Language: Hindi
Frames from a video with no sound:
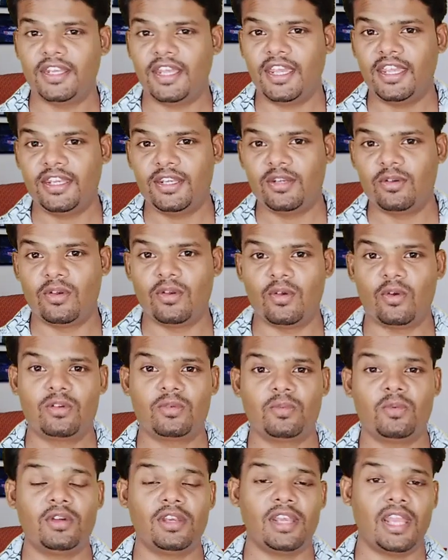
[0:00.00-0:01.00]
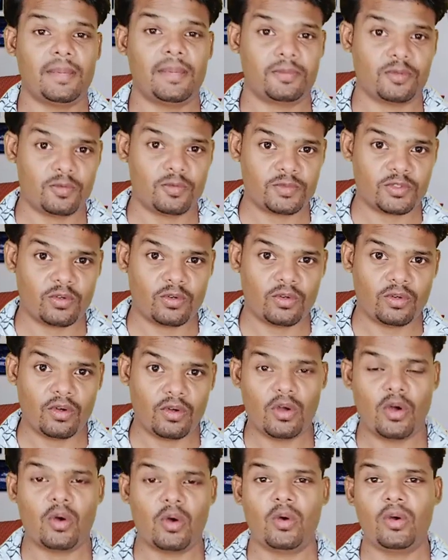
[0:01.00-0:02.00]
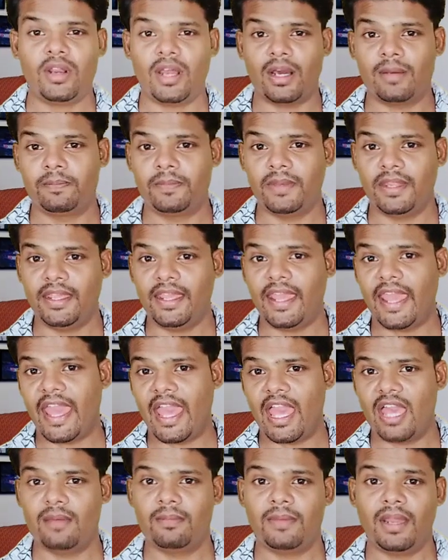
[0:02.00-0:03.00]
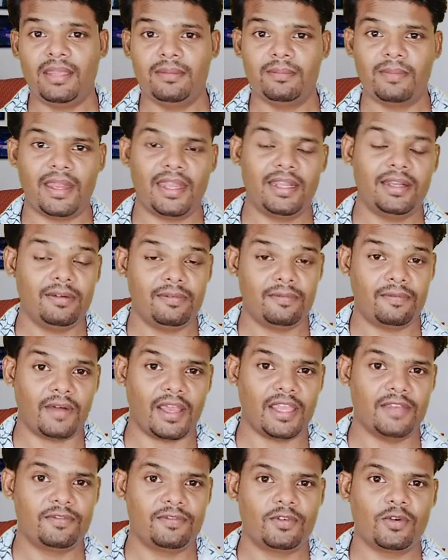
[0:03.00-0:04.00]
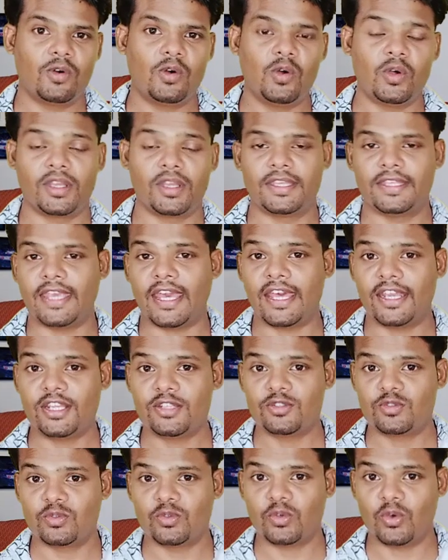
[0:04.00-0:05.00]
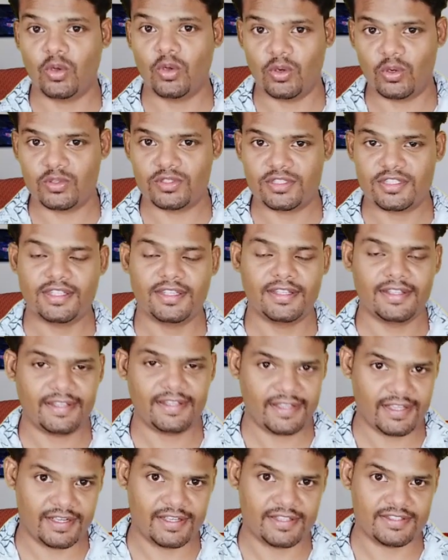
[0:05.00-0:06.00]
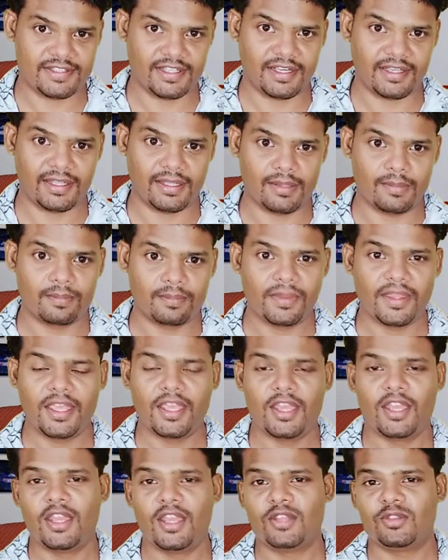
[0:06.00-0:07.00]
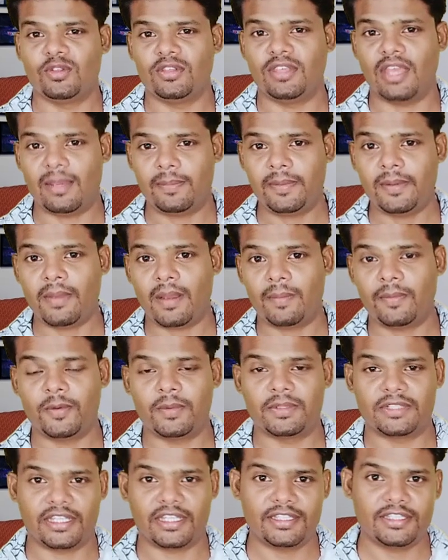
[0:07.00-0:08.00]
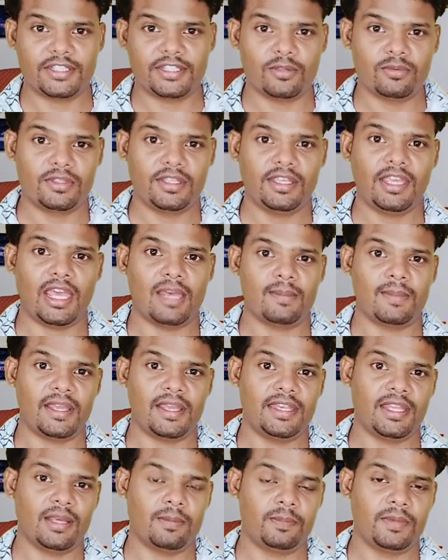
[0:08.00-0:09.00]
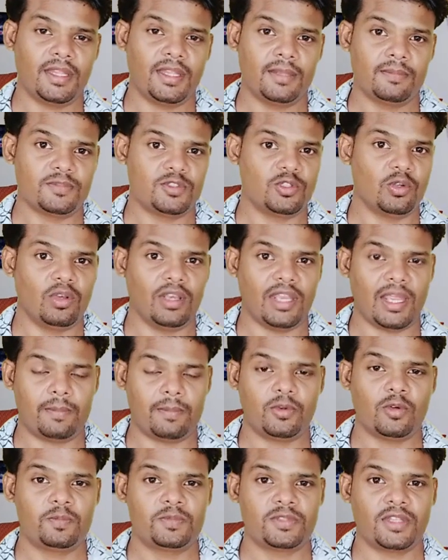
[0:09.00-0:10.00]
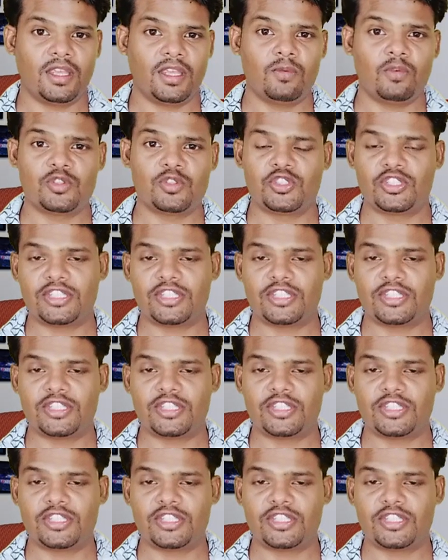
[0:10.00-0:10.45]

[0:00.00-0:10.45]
नए नोटबुक लैपटॉप्स को और अपने एम आई बैंड फाइव को 11 जून को लॉन्च करने जा रही है तो यहाँ पे मैं आपको बता देता हूँ कि एम ने अपने जो लैपटॉप्स हैं वो